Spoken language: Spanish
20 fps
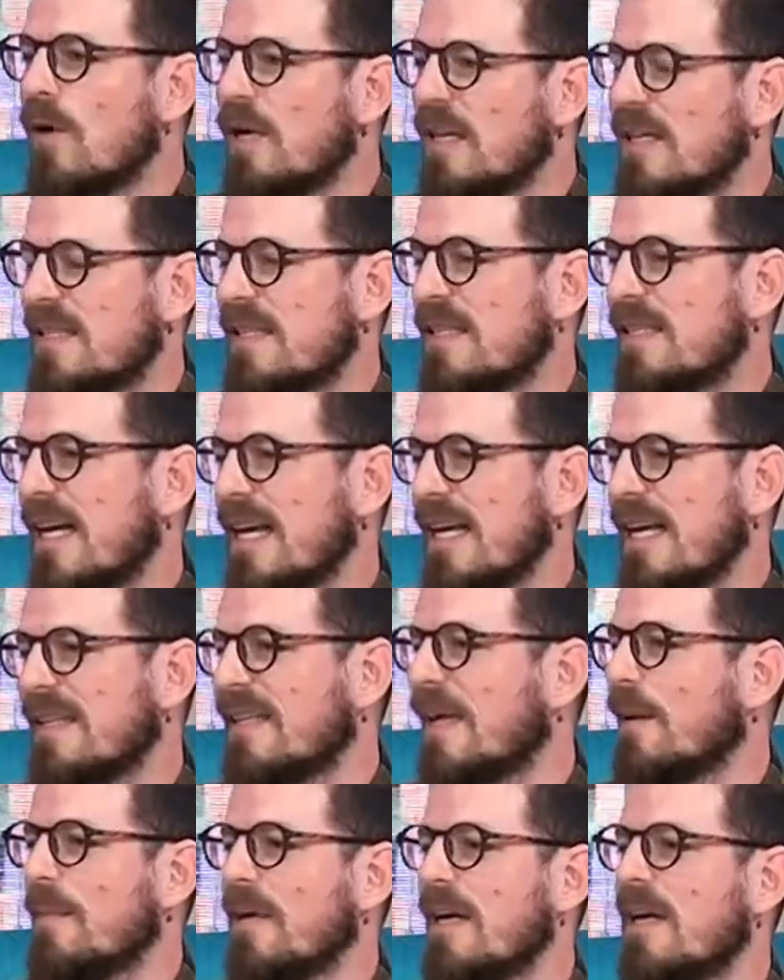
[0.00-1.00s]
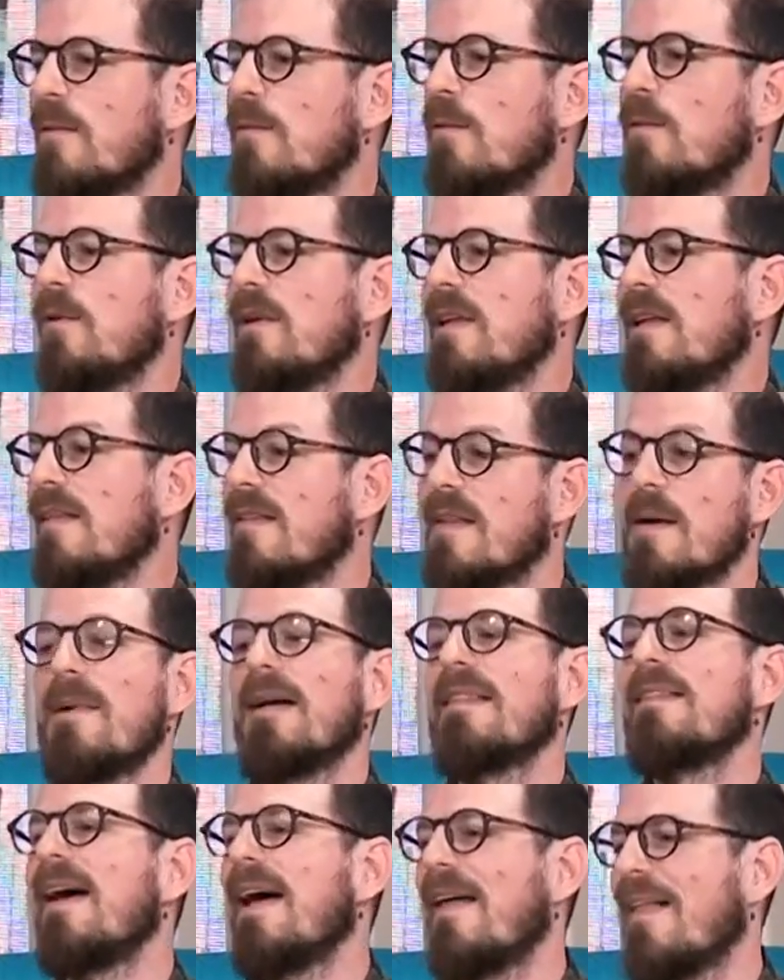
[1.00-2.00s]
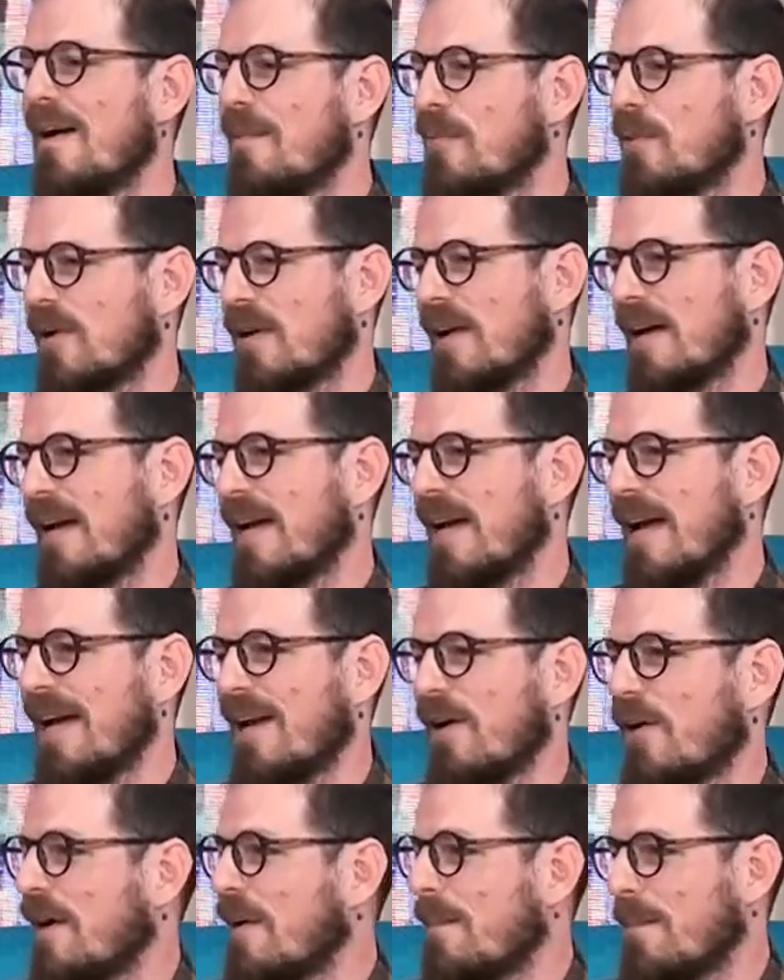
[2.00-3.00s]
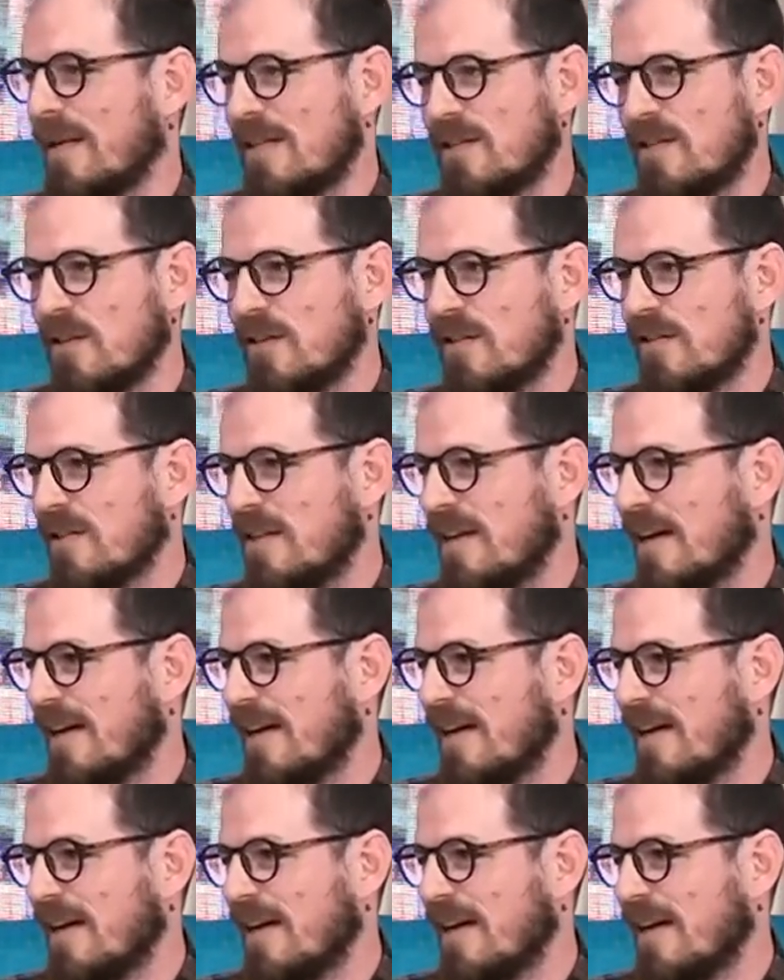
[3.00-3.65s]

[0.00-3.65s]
necesaria y también es muy demandada, porque en los espacios,